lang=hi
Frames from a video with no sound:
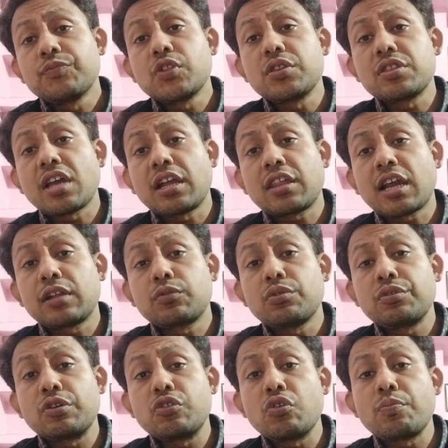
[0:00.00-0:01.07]
कि छात्रों
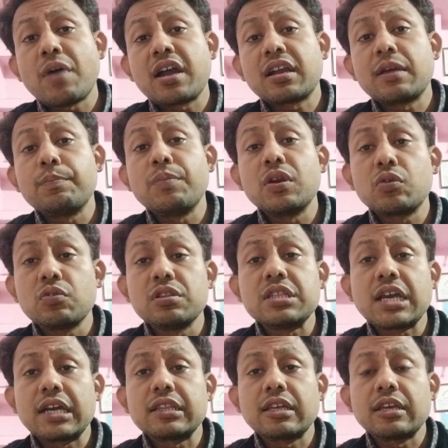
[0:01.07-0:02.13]
की जो मांग है बिल्कुल
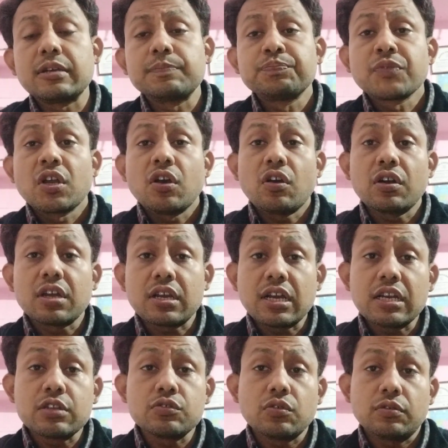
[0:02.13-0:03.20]
जायज है और
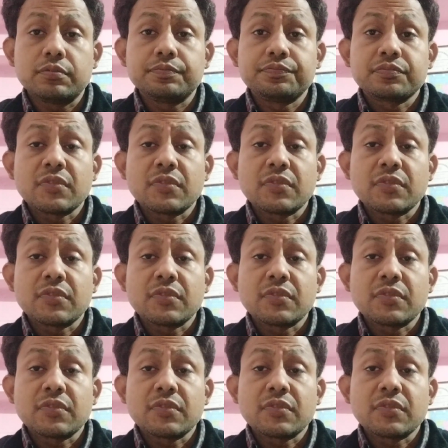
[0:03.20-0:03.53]
कल जो